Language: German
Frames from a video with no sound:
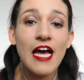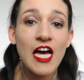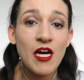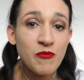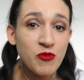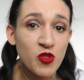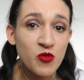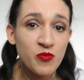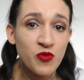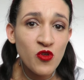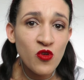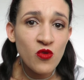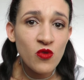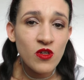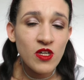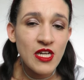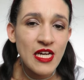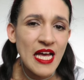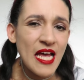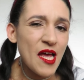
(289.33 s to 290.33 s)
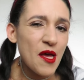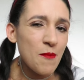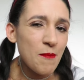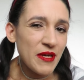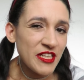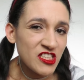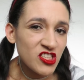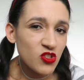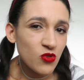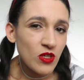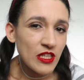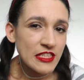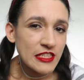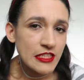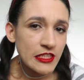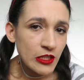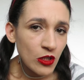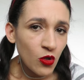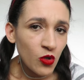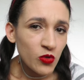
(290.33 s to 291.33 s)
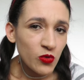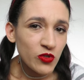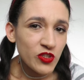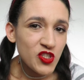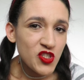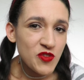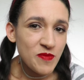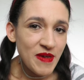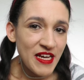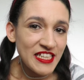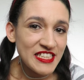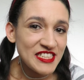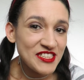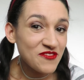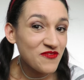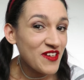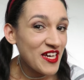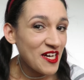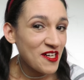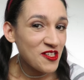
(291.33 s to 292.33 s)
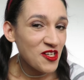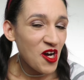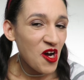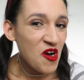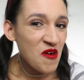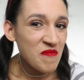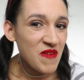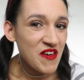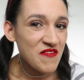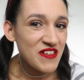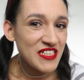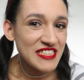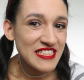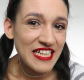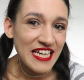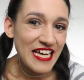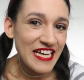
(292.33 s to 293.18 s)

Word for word: Apropos, Menstruation ohne Schmerzen wäre doch auch mal was